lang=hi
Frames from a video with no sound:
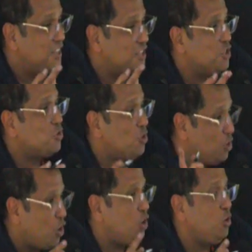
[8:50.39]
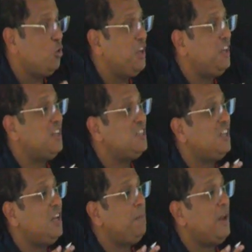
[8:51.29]
जिसको नॉन गोइंग
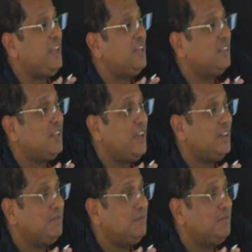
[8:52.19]
कंसर्न अप्लाई करता है